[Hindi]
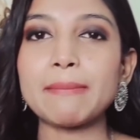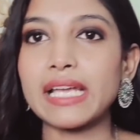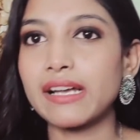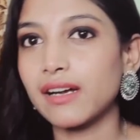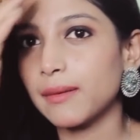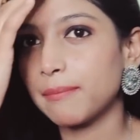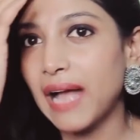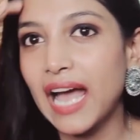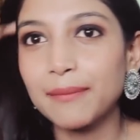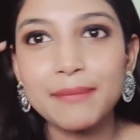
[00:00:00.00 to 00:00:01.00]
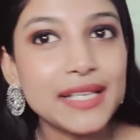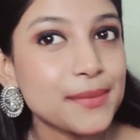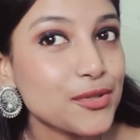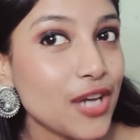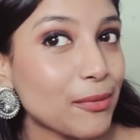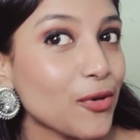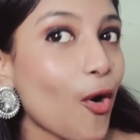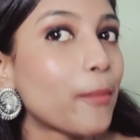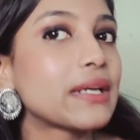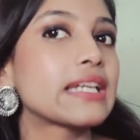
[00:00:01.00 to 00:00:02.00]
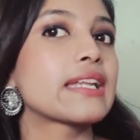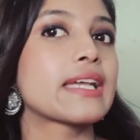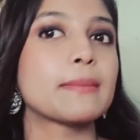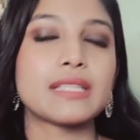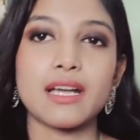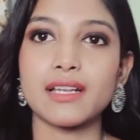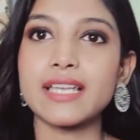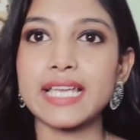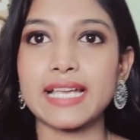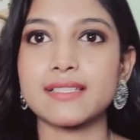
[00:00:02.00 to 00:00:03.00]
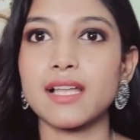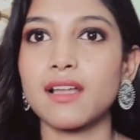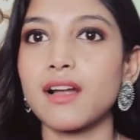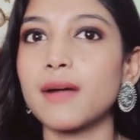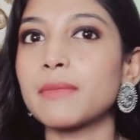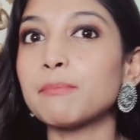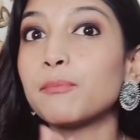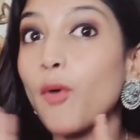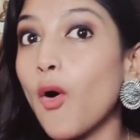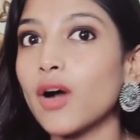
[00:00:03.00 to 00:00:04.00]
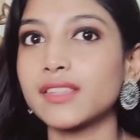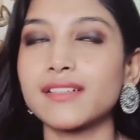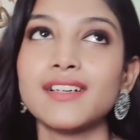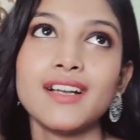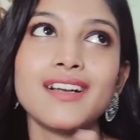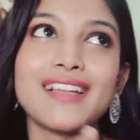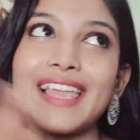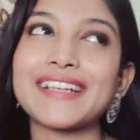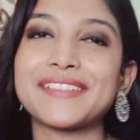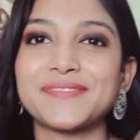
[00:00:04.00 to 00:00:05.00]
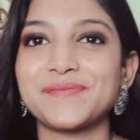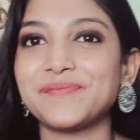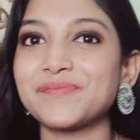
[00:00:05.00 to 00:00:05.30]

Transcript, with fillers: मेकअप एंड प्लीज़ मुझे आप लोग कमेंट करके बताना कि कैसा लगा मैं बहुत लाइक like,